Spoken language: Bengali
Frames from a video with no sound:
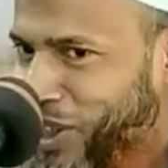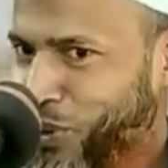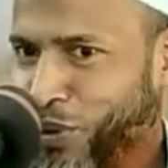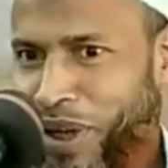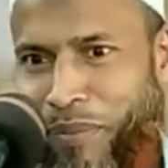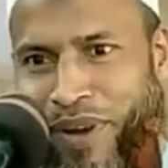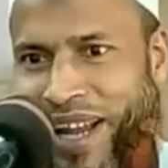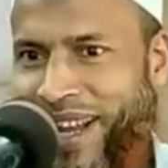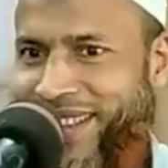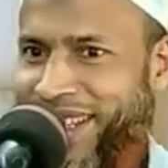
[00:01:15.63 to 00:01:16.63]
দুই নম্বর
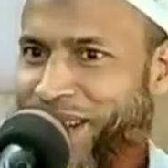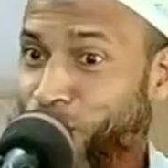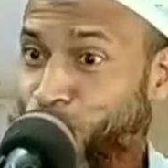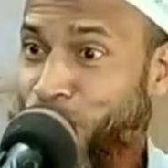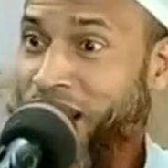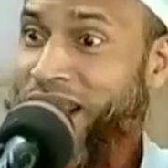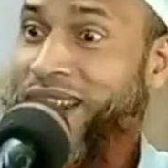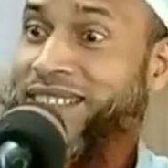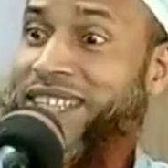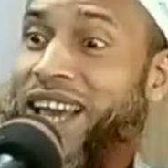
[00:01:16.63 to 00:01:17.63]
আয়াতে কোরআন
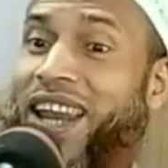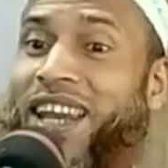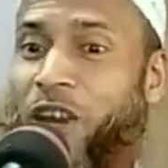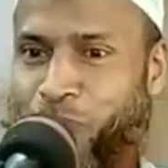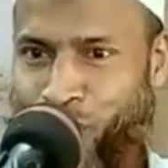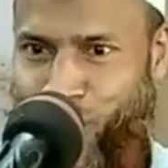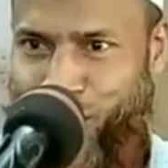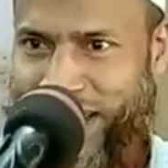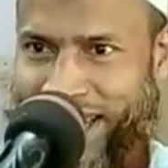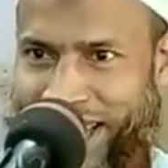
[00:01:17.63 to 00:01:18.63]
যে আল্লাহর পক্ষ
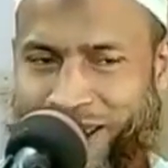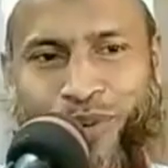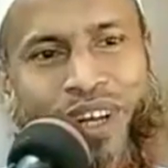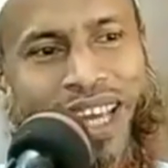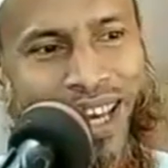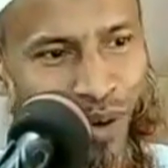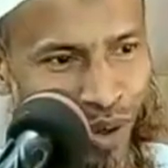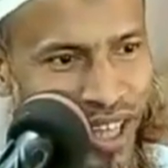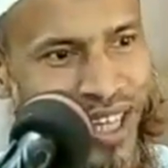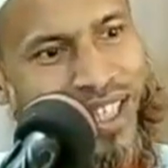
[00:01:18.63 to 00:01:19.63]
থেকে এবং এর
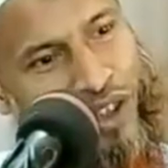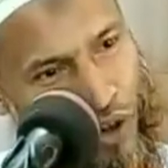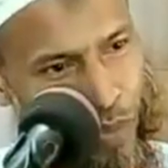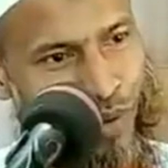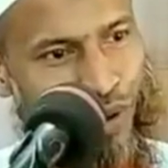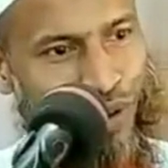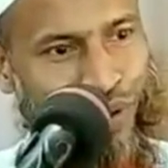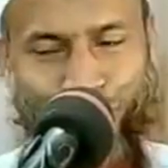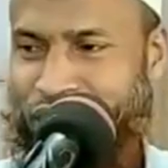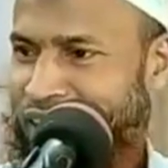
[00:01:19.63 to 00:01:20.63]
কথা যে সব সত্য
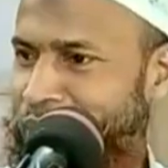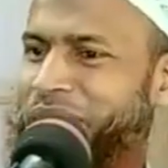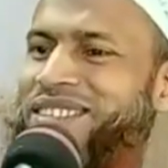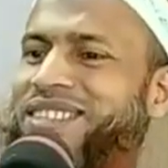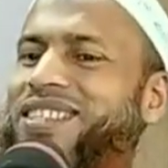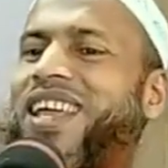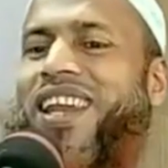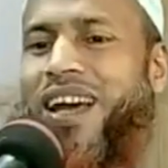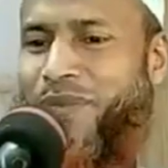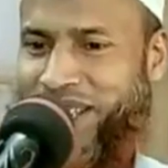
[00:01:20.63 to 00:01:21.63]
এই মেসেজ
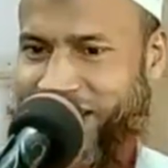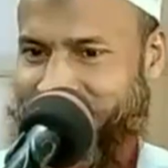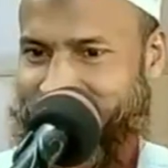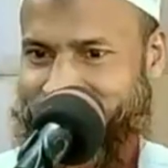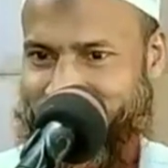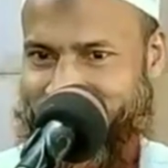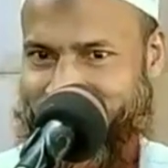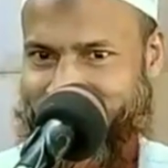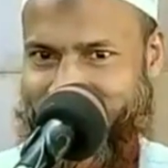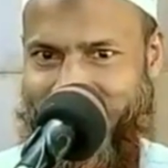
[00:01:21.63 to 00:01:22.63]
আল্লাহ আমাদের দিয়েছেন
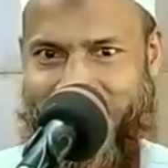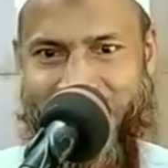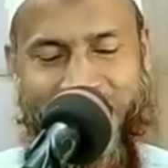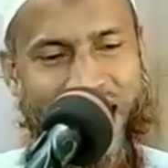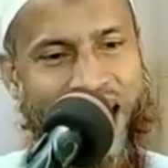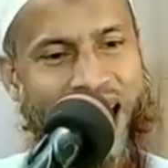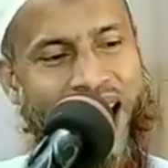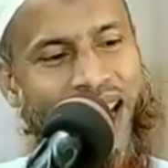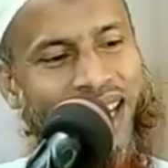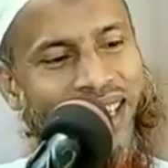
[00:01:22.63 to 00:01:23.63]

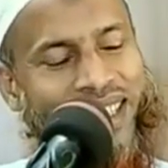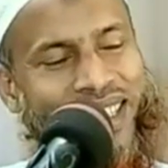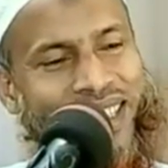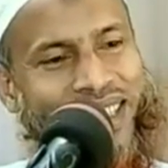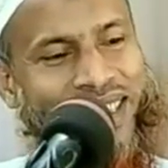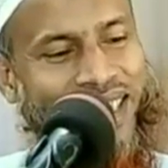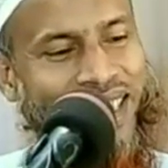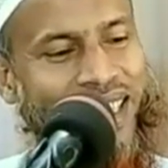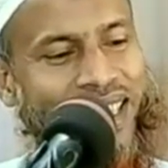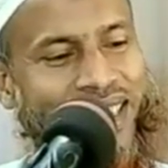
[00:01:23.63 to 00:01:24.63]
আর
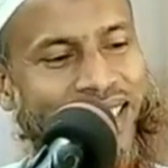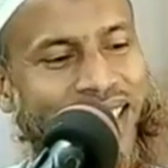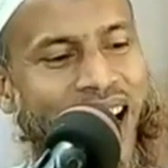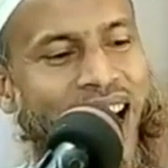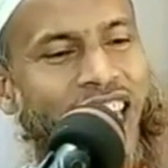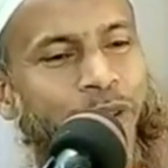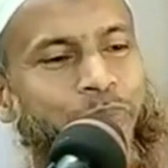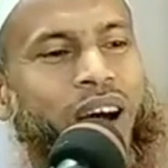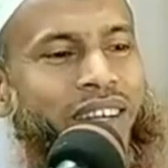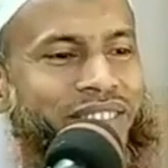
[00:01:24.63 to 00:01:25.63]
তিন চার
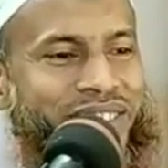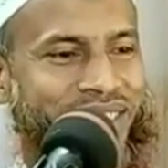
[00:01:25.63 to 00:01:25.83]
পাঁচ